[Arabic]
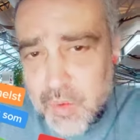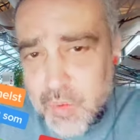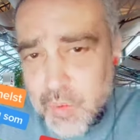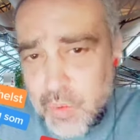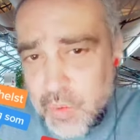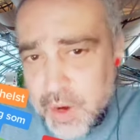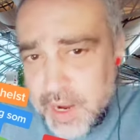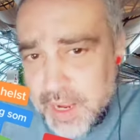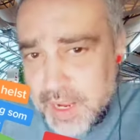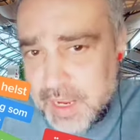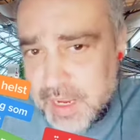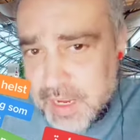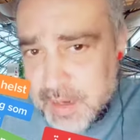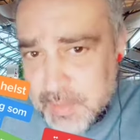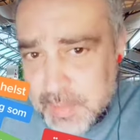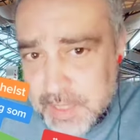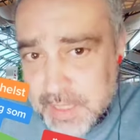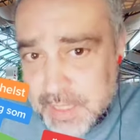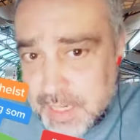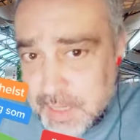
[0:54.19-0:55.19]

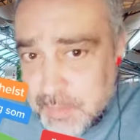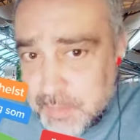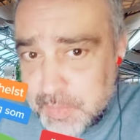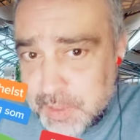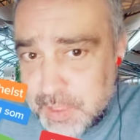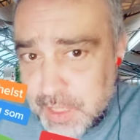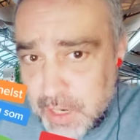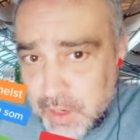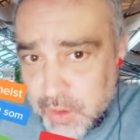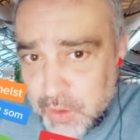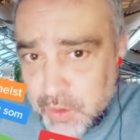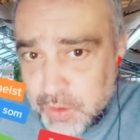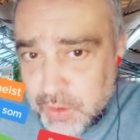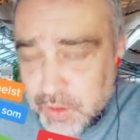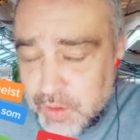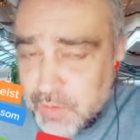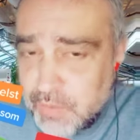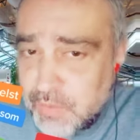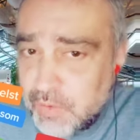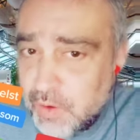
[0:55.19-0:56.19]
وين بتحب تقعد
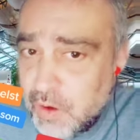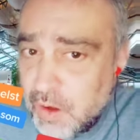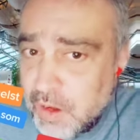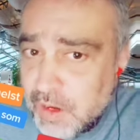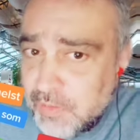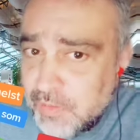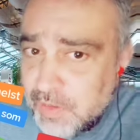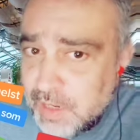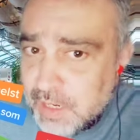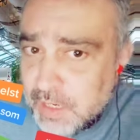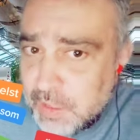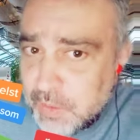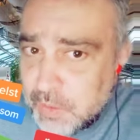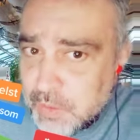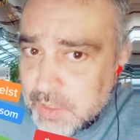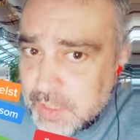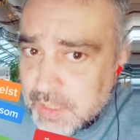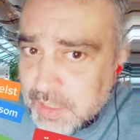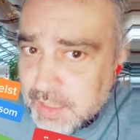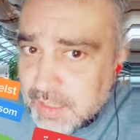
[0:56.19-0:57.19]
فار
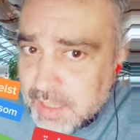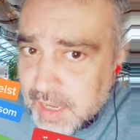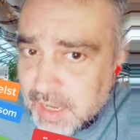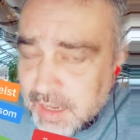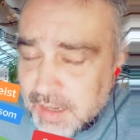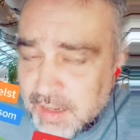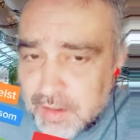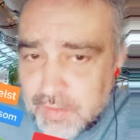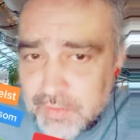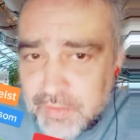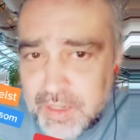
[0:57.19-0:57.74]
فيلدو ستا